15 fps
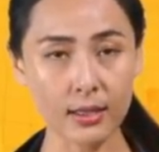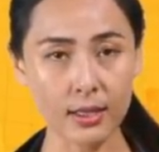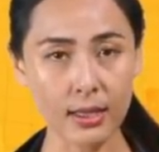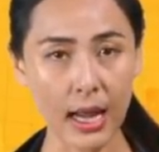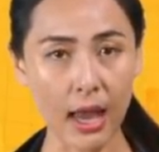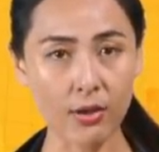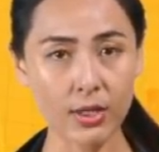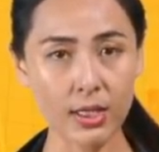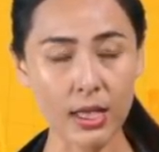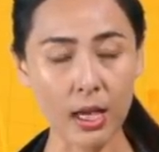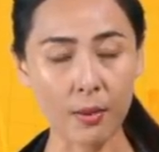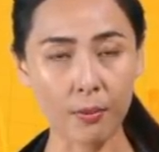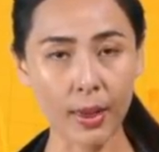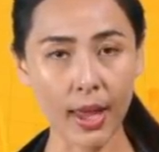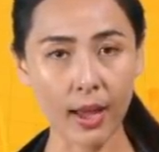接下来有请
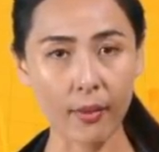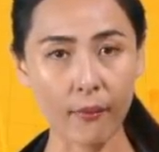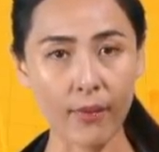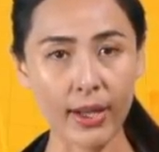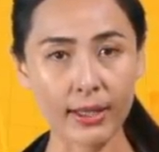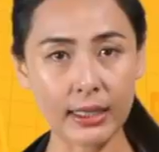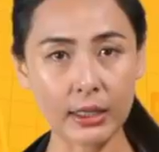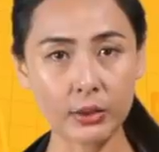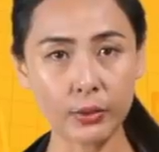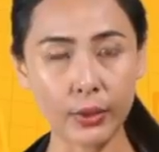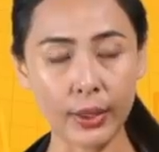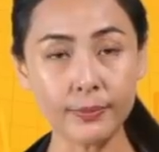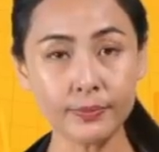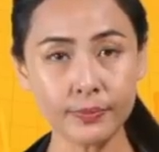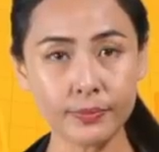Black and White 单
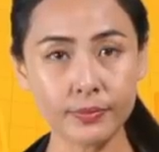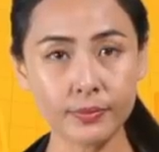元。